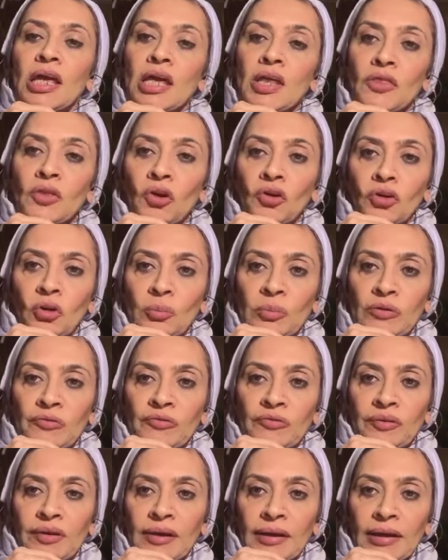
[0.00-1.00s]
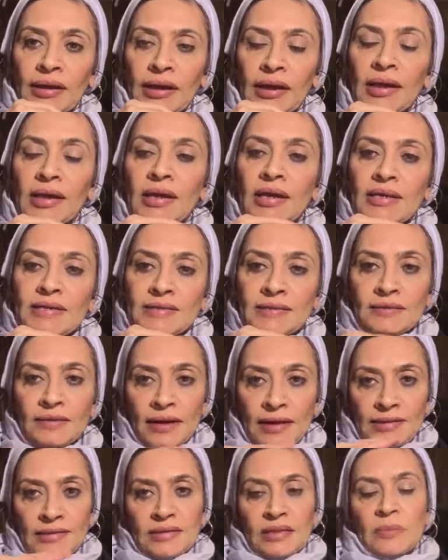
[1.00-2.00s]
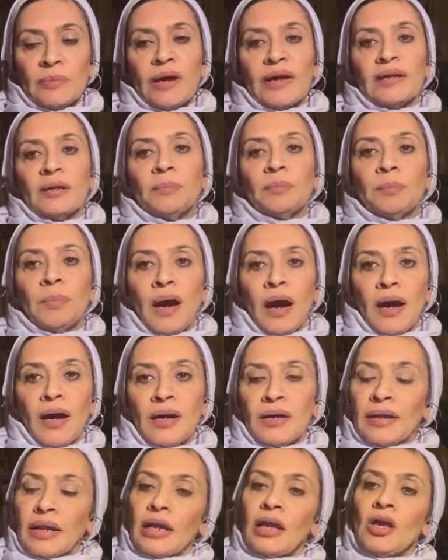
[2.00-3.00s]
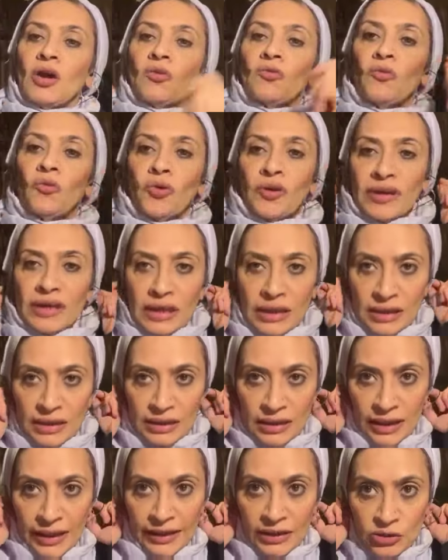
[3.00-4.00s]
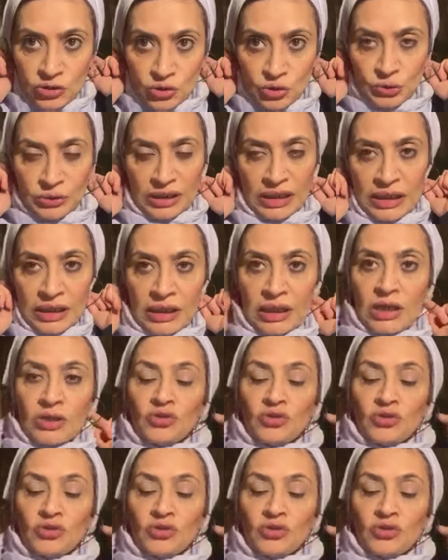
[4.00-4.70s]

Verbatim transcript: इन दोनों में फ़र्क है स्ट्रेस हमारे बाहर है वो एक एक्चुअली